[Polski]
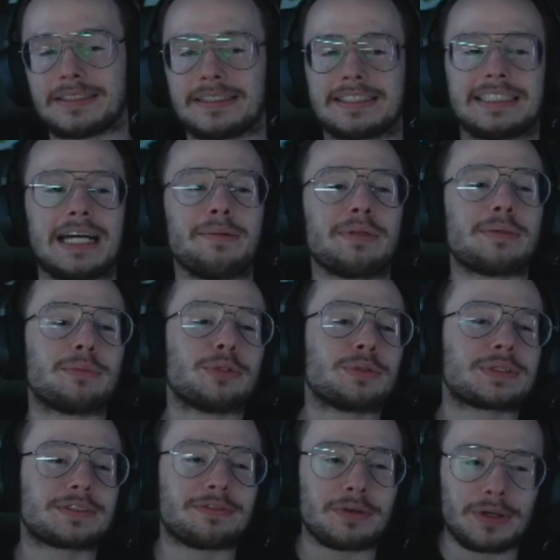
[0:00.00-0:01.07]
znam mnie
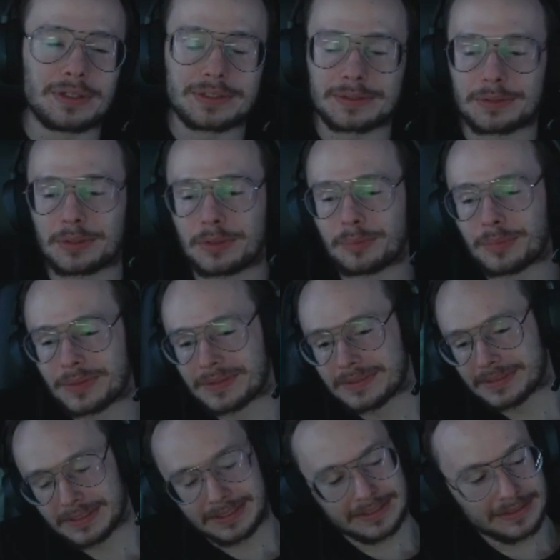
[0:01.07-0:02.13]
mnóstwo osób.
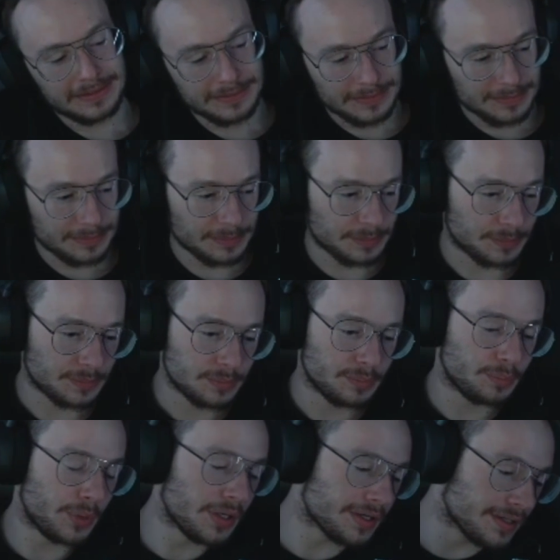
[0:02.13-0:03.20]

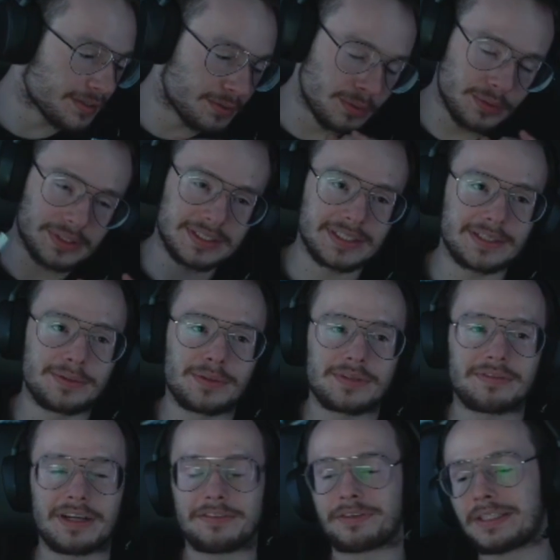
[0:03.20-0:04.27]
Po konkursy,
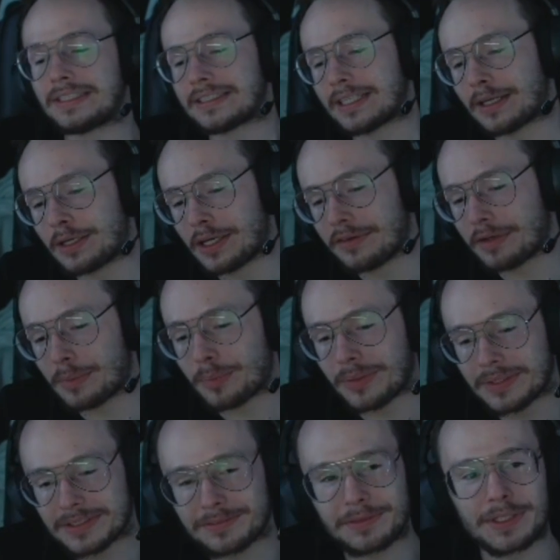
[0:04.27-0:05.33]
kurwa, freestyle'owe,
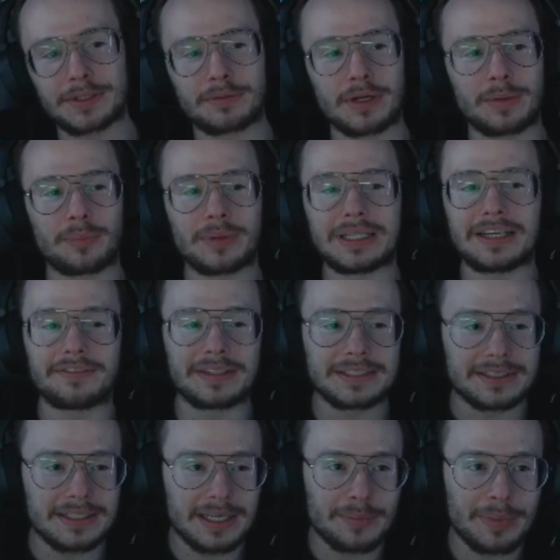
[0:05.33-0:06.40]
po zwykłe, po
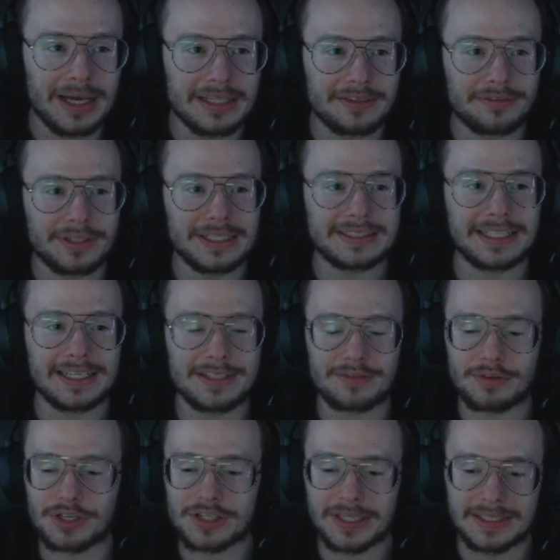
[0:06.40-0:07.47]
nawet jebany freestyle
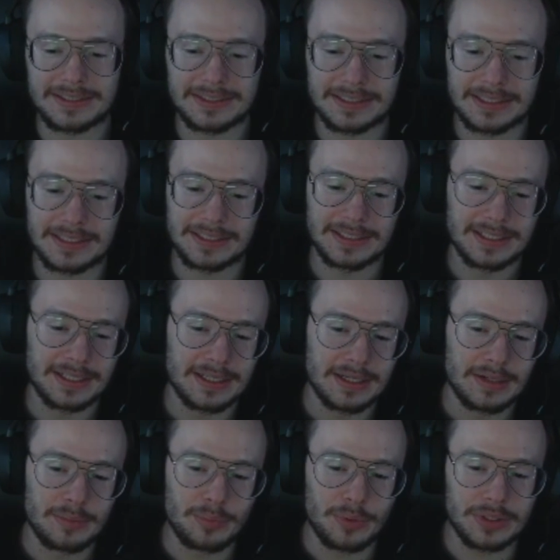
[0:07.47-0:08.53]
zwierzęcy,
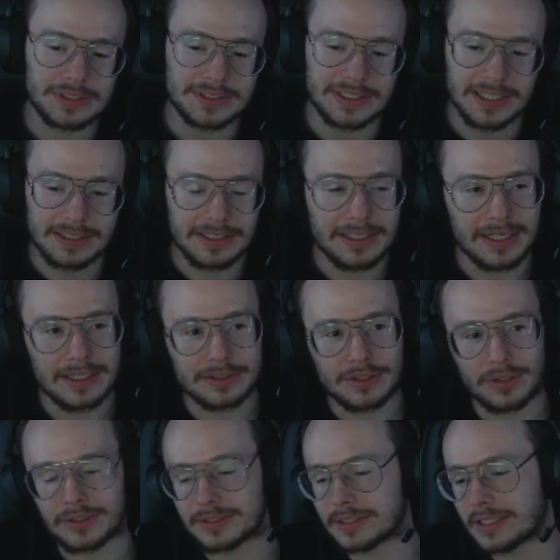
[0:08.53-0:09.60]
po scenki
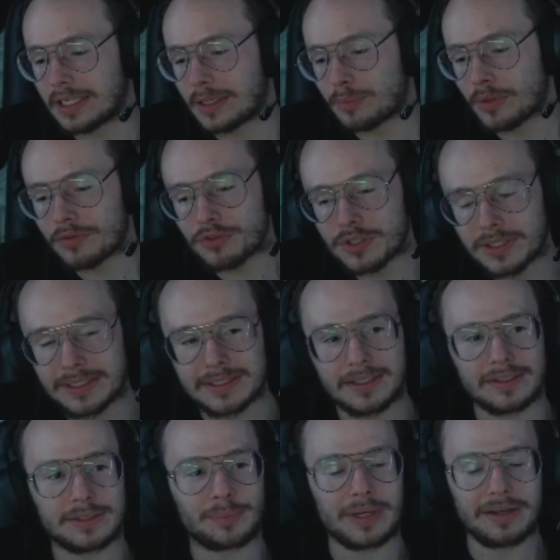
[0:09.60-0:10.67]
aktorskie, po
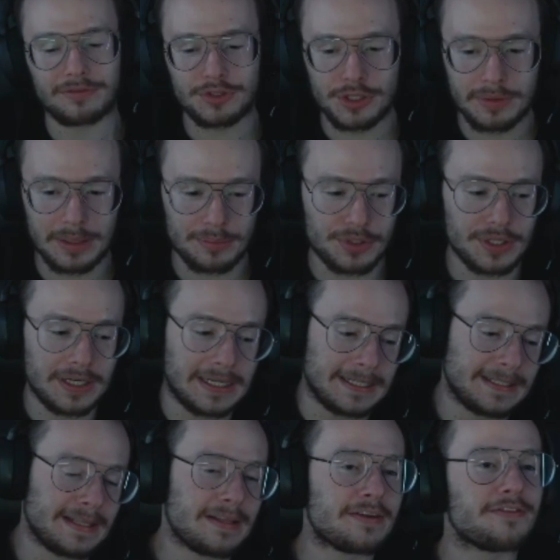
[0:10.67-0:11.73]
wszystko. Sprawdziłem się
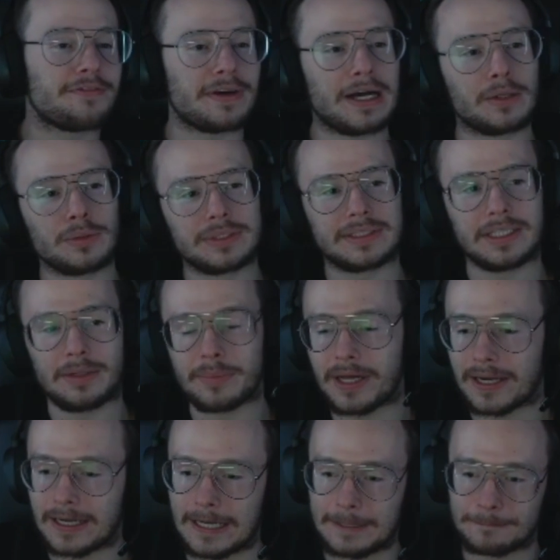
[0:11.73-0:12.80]
fachu
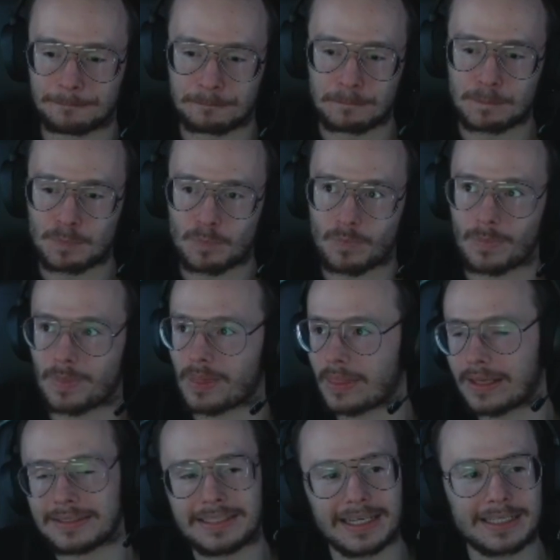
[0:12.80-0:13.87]
streamera,
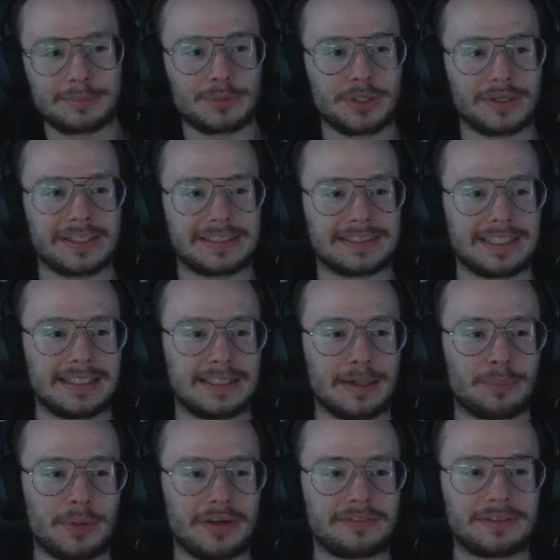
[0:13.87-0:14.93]
takim trochę
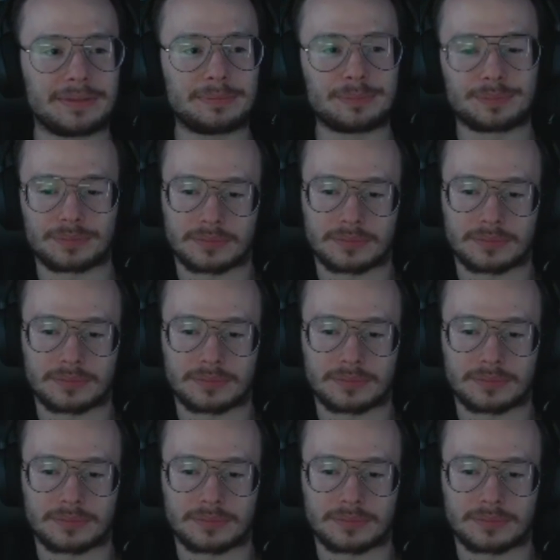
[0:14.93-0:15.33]
stand-upowym,